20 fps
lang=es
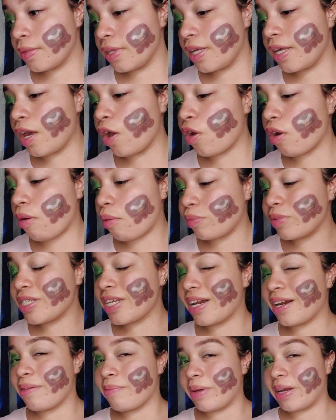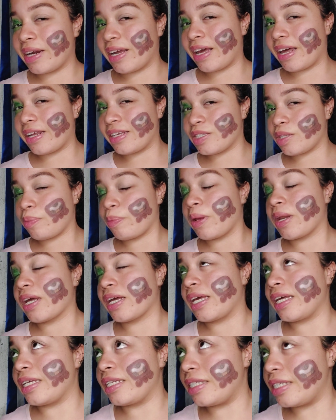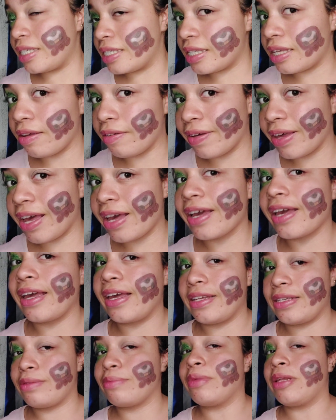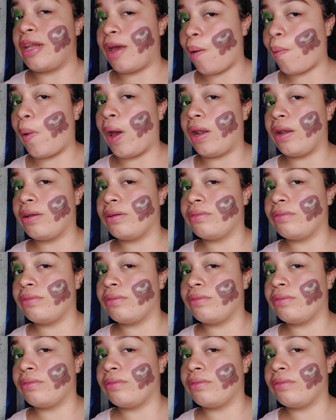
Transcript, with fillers: Y ahora vamos a remarcar esto para que sí se vea que es mi nahual.